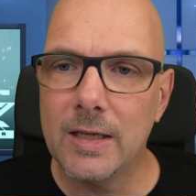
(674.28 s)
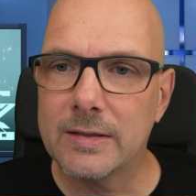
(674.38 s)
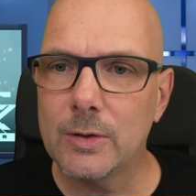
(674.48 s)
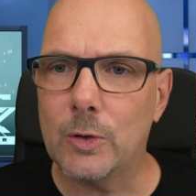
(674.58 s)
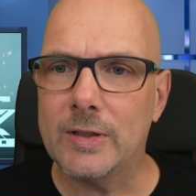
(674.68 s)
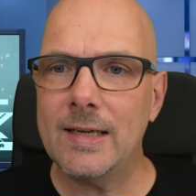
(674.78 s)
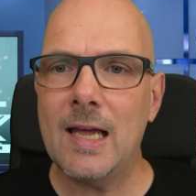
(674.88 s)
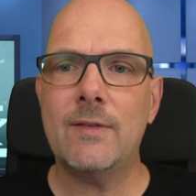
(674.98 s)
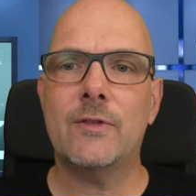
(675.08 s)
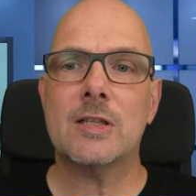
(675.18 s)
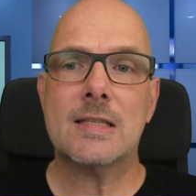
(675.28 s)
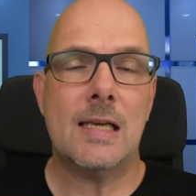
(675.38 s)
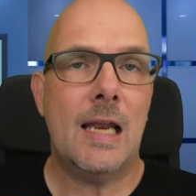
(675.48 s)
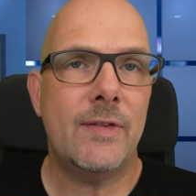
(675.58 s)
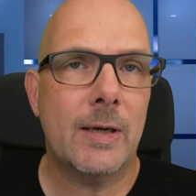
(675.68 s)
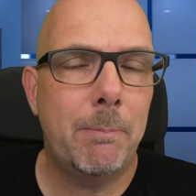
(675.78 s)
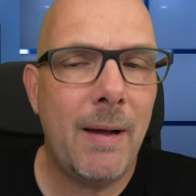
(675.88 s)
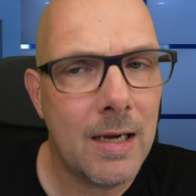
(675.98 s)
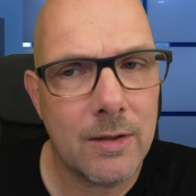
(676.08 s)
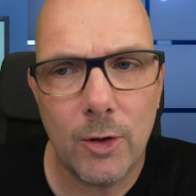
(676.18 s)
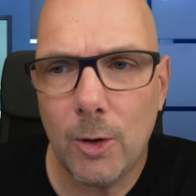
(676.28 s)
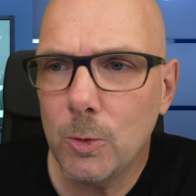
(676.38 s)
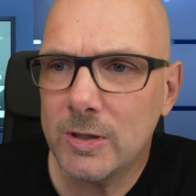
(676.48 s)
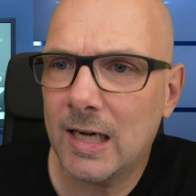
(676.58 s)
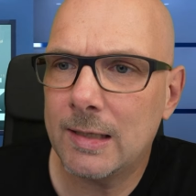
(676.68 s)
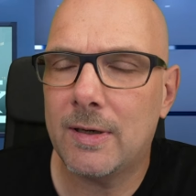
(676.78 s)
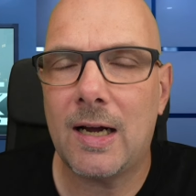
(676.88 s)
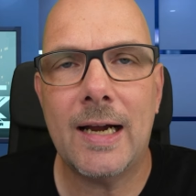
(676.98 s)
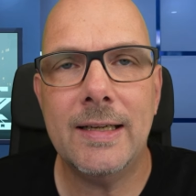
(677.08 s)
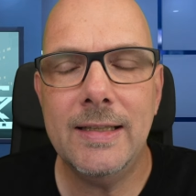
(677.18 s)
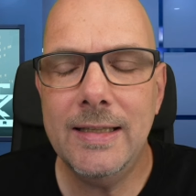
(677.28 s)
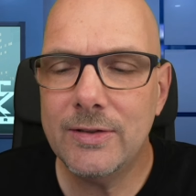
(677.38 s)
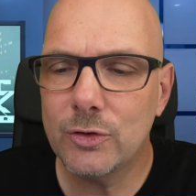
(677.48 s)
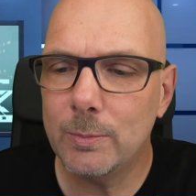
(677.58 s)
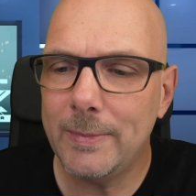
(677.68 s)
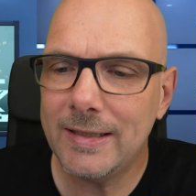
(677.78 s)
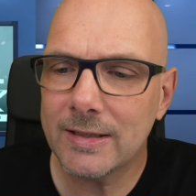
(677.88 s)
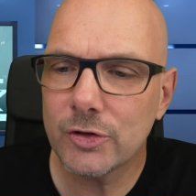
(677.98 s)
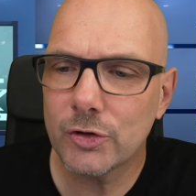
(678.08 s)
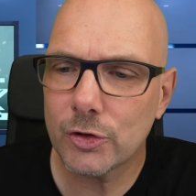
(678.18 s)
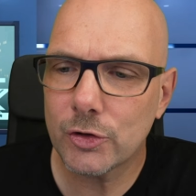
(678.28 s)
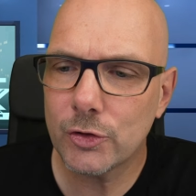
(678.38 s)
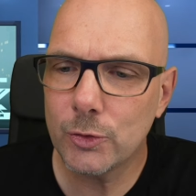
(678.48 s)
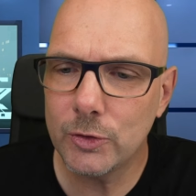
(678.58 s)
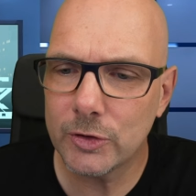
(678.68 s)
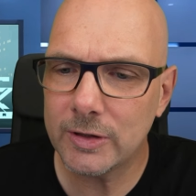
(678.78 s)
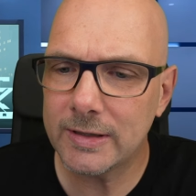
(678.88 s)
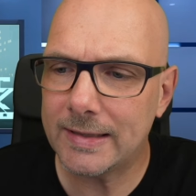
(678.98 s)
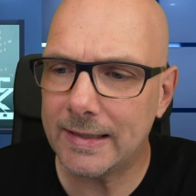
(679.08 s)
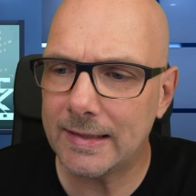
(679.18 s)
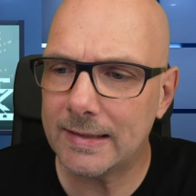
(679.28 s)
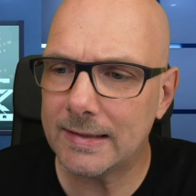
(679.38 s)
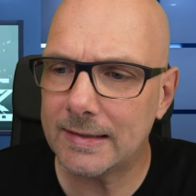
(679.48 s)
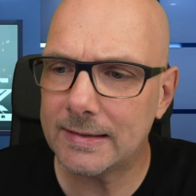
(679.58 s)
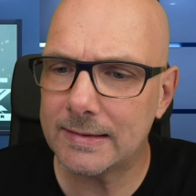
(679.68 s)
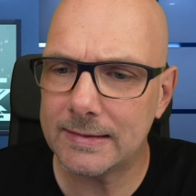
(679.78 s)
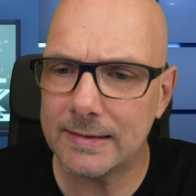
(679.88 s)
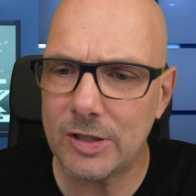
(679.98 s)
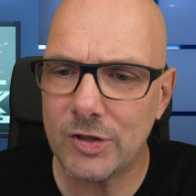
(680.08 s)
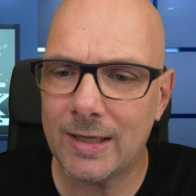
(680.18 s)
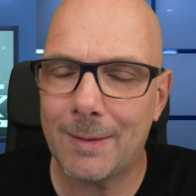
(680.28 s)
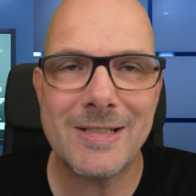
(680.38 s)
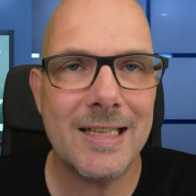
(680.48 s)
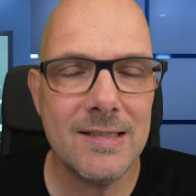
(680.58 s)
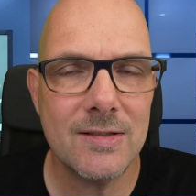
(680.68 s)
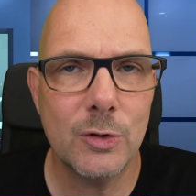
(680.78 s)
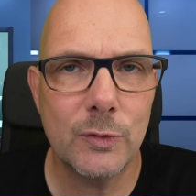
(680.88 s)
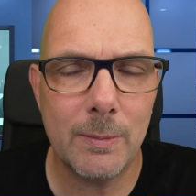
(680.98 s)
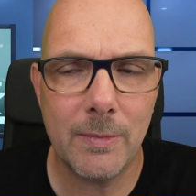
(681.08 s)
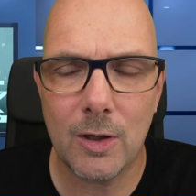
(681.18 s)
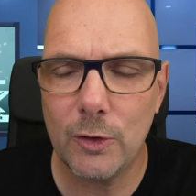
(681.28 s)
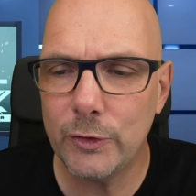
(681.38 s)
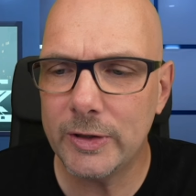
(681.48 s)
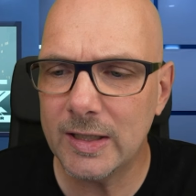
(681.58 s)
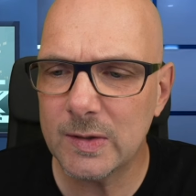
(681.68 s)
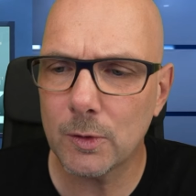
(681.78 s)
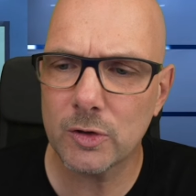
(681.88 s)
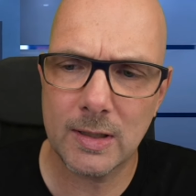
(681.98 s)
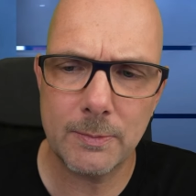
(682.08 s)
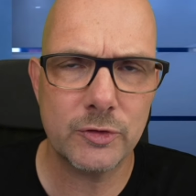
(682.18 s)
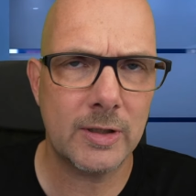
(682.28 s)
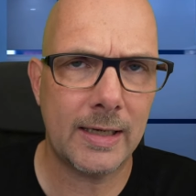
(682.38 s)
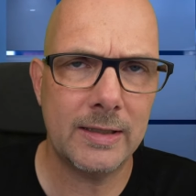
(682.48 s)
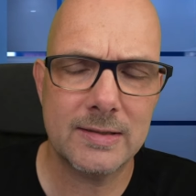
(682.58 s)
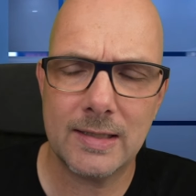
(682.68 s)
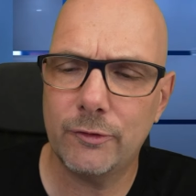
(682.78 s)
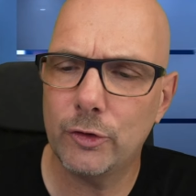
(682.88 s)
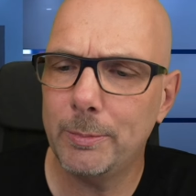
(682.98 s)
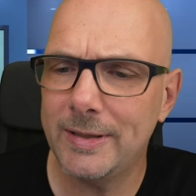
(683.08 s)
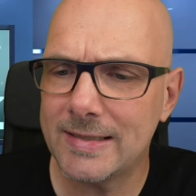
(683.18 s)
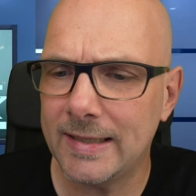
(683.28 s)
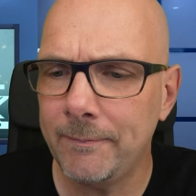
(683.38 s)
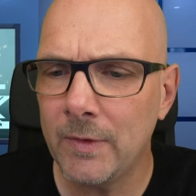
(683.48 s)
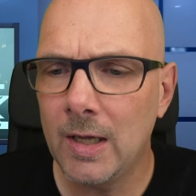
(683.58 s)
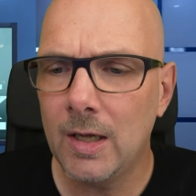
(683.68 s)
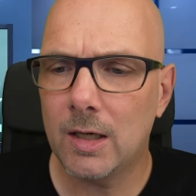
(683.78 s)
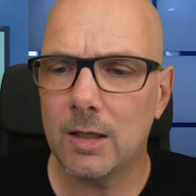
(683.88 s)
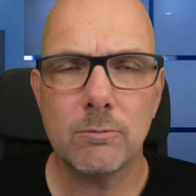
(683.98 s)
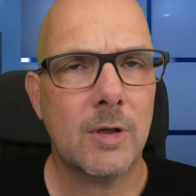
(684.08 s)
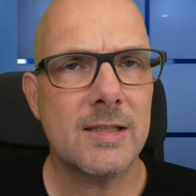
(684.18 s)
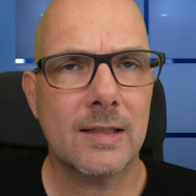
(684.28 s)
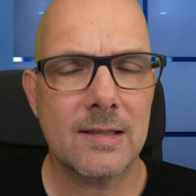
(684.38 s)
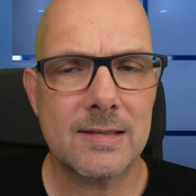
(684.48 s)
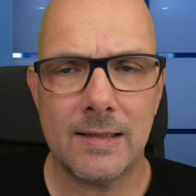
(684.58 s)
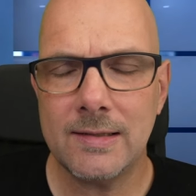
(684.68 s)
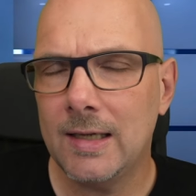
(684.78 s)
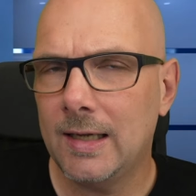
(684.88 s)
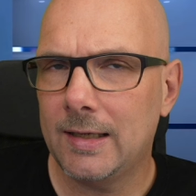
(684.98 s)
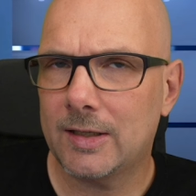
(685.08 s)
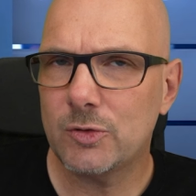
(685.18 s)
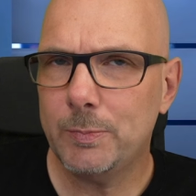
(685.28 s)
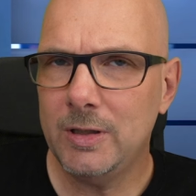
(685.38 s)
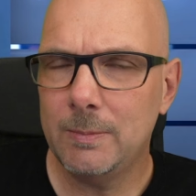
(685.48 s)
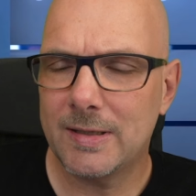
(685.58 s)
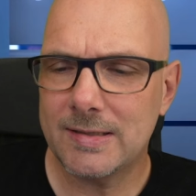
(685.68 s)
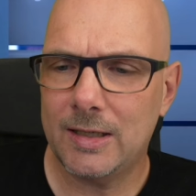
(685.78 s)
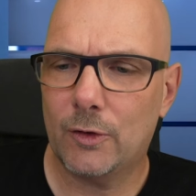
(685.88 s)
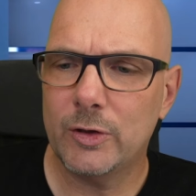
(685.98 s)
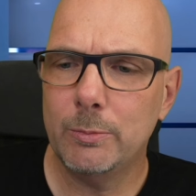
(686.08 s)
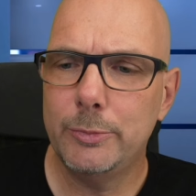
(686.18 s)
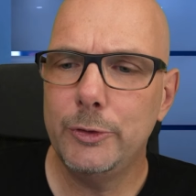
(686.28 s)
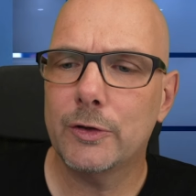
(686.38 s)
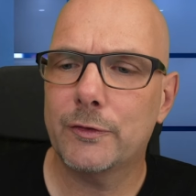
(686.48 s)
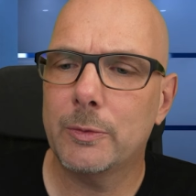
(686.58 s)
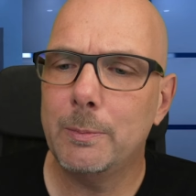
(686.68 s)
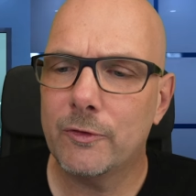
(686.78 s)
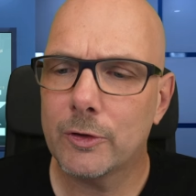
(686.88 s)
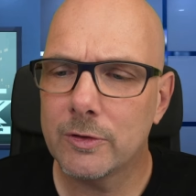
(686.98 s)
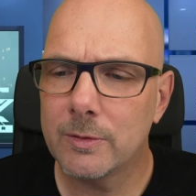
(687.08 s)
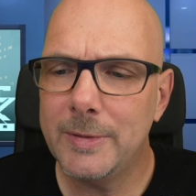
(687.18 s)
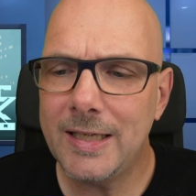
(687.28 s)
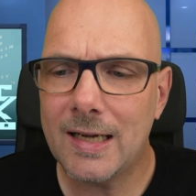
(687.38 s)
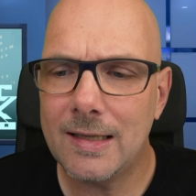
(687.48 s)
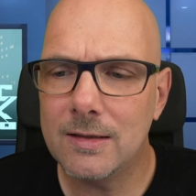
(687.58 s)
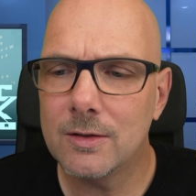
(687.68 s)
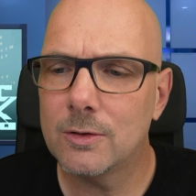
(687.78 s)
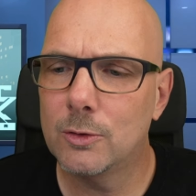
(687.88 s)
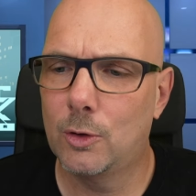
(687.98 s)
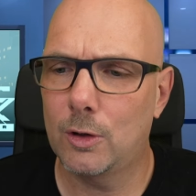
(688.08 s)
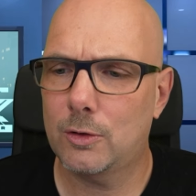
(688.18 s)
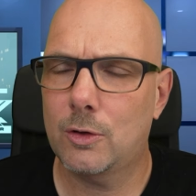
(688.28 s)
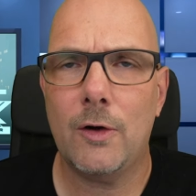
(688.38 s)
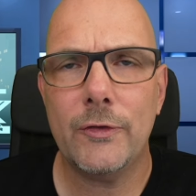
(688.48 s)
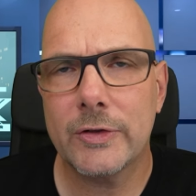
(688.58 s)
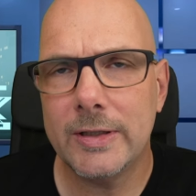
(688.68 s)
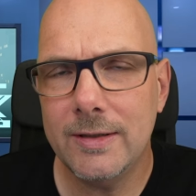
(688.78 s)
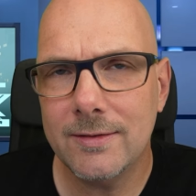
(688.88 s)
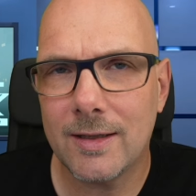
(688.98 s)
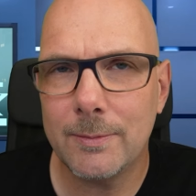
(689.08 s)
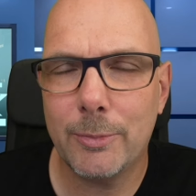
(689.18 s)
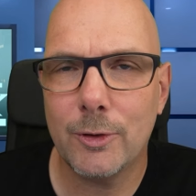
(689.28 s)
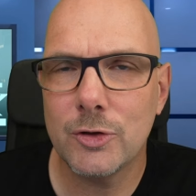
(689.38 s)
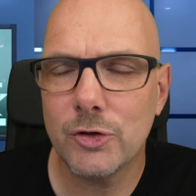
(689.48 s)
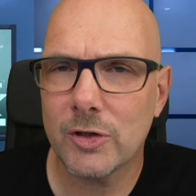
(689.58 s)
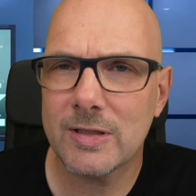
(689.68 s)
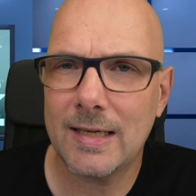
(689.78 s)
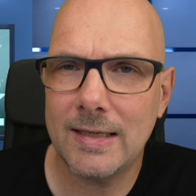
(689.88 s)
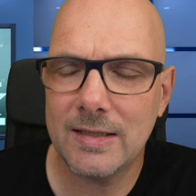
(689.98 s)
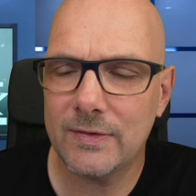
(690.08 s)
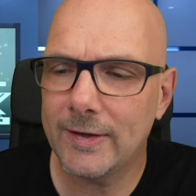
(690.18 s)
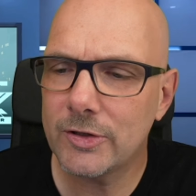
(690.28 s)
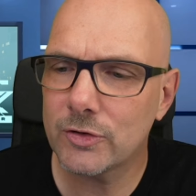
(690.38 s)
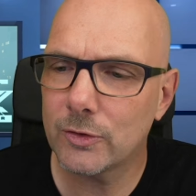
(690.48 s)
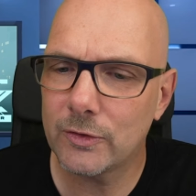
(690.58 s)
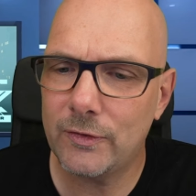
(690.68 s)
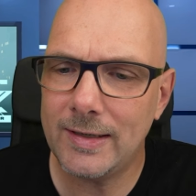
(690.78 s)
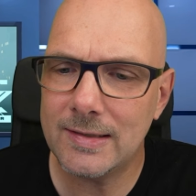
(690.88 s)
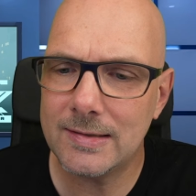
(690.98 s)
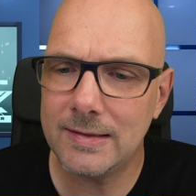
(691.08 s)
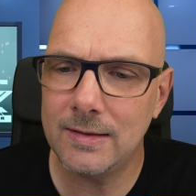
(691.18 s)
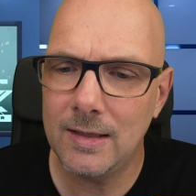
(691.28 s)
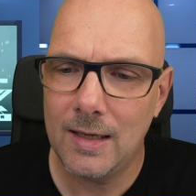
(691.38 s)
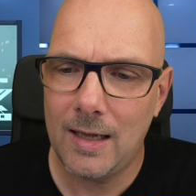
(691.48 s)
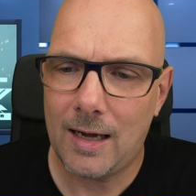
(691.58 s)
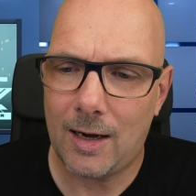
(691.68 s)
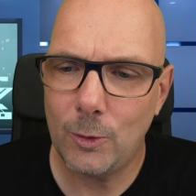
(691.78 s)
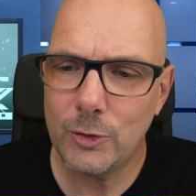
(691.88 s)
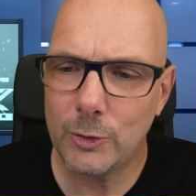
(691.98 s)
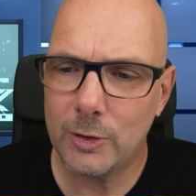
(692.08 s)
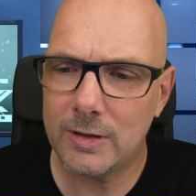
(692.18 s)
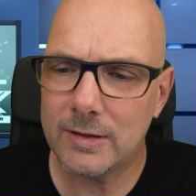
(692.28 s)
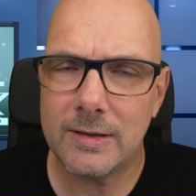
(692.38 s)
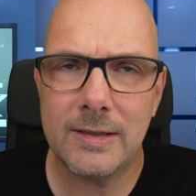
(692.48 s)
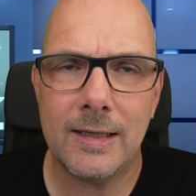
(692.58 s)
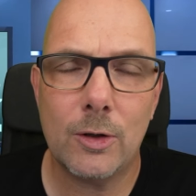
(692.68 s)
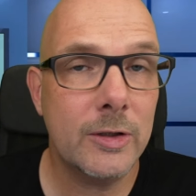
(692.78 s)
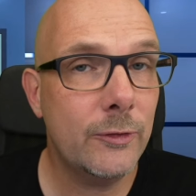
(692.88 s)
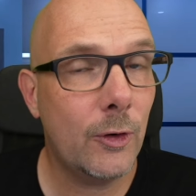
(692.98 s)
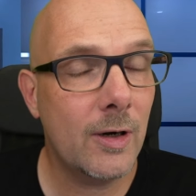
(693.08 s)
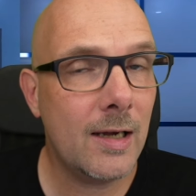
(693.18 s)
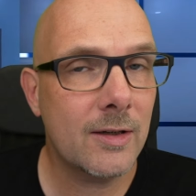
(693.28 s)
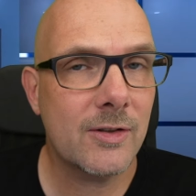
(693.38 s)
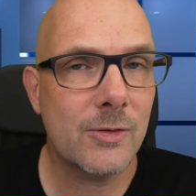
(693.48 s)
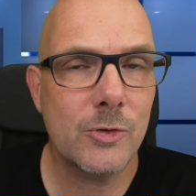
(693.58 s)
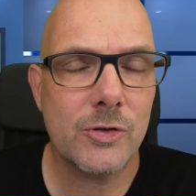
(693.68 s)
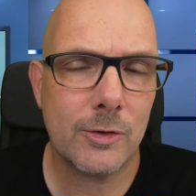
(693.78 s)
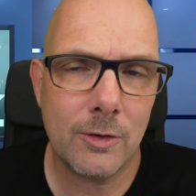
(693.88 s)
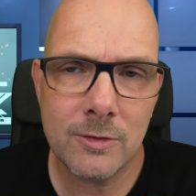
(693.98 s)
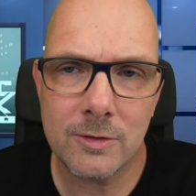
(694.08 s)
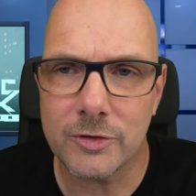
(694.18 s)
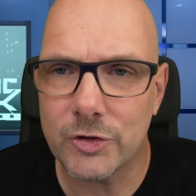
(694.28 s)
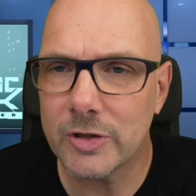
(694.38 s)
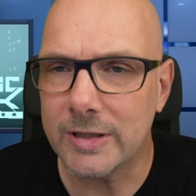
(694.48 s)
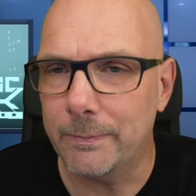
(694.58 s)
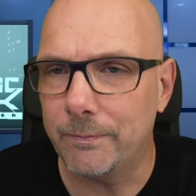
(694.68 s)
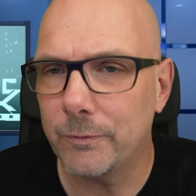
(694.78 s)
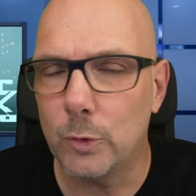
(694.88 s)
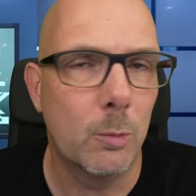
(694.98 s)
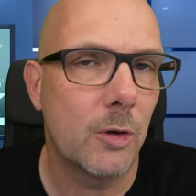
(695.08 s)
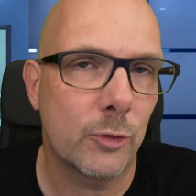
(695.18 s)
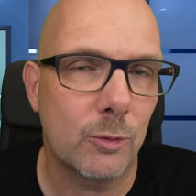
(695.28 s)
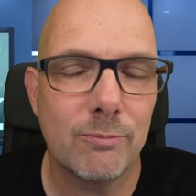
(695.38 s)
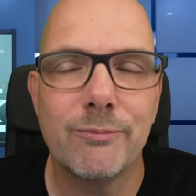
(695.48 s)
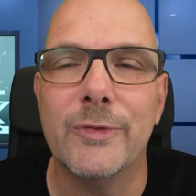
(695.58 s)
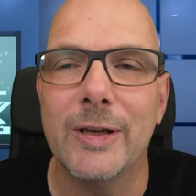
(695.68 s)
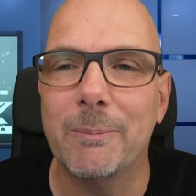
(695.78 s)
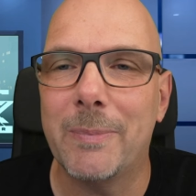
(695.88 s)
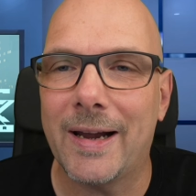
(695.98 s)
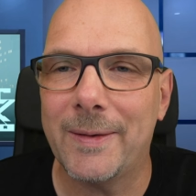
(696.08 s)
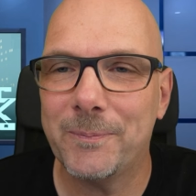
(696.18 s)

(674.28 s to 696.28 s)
So, dann haben wir Slavic Punk Oldtimer, ein isometrischer Shooter, der äh, erscheint am 6. November auch für die Xbox, gibt es schon seit einiger Zeit für den PC. Ähm, ganz interessant, das Spiel basiert auf den Büchern von, von äh, Michal Golkowski, ein polnischer Science-Fiction- und Fantasy-Autor, äh, der hat auch die Vorlage zu Stalker geschrieben, nur mal so nebenbei.